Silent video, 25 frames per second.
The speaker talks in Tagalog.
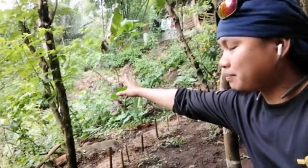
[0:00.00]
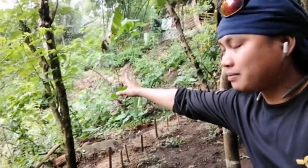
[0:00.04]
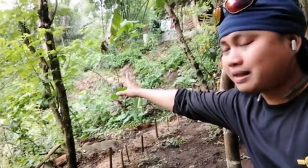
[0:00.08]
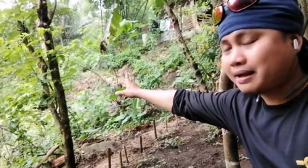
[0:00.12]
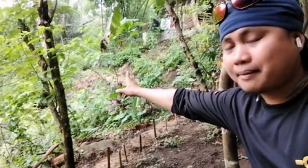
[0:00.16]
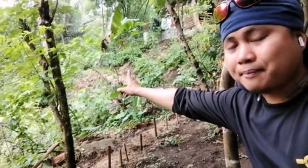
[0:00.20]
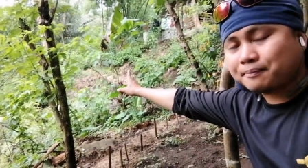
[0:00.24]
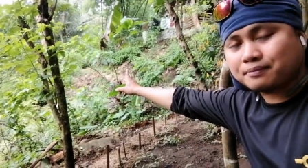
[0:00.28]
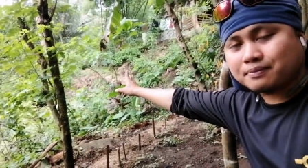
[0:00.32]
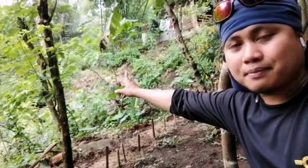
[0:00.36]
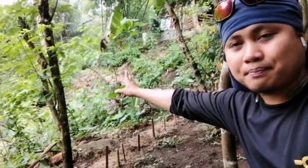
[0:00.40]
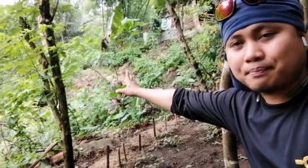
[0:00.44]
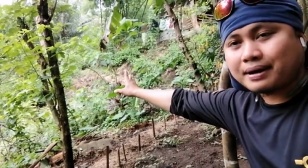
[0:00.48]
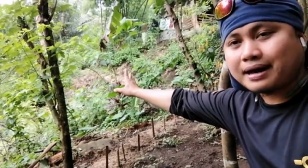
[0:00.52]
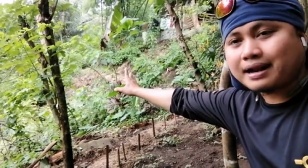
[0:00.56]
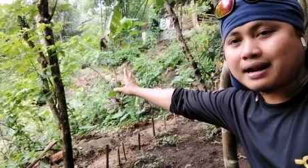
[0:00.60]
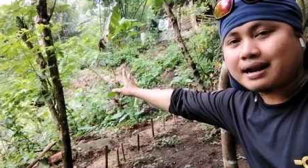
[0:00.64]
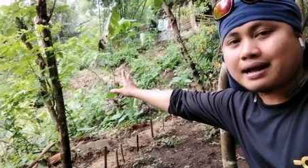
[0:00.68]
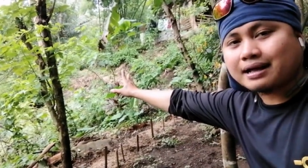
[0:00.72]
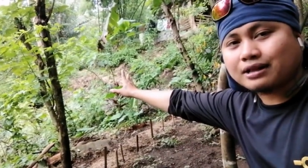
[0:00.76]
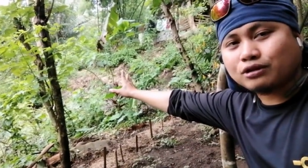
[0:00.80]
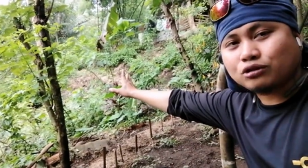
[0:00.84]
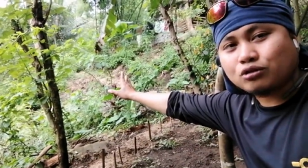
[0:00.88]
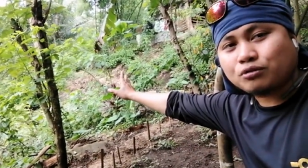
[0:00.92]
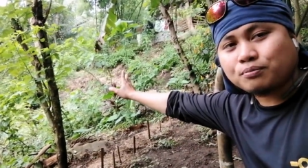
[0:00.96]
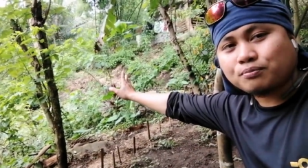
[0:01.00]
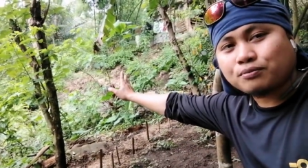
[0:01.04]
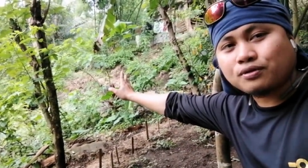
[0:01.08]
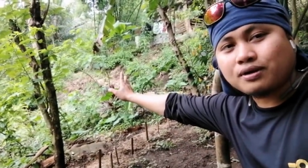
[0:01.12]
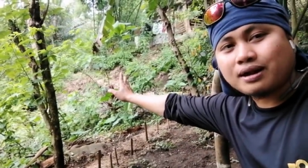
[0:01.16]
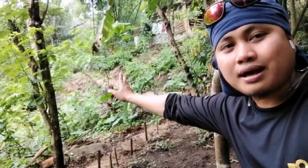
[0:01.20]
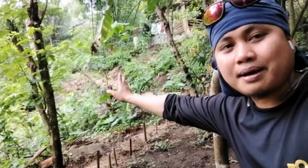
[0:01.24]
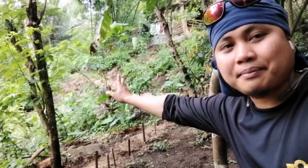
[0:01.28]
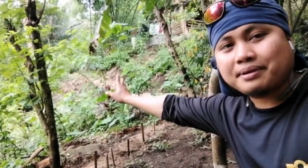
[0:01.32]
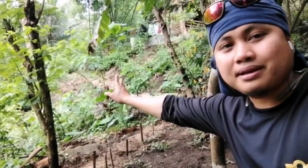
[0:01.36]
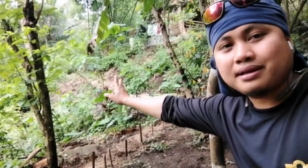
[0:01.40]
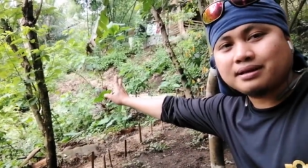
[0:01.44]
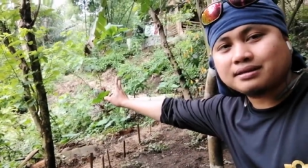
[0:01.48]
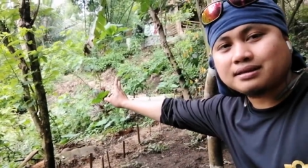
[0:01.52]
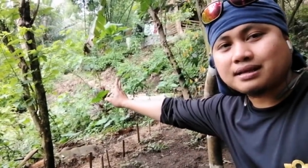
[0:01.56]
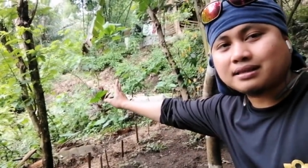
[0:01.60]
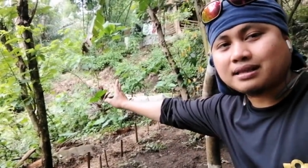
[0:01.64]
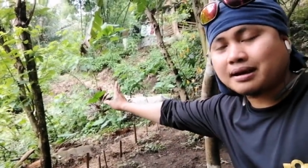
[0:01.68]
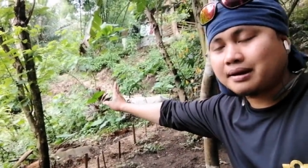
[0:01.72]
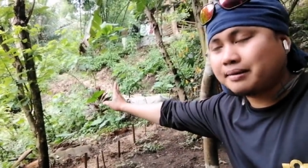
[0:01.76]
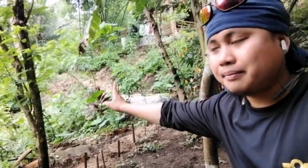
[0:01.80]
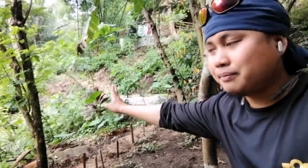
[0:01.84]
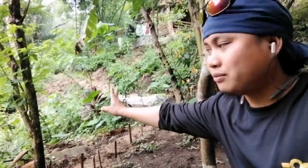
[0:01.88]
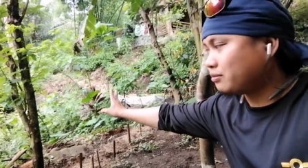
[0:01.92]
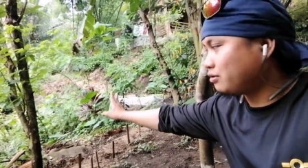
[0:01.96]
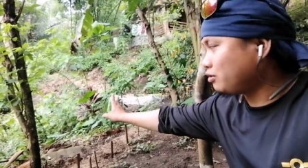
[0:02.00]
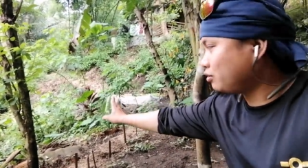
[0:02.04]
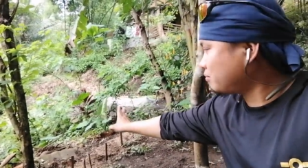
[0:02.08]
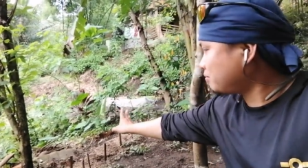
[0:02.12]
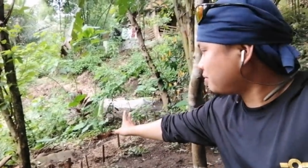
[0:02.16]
yun tap, para doon po namin itatanim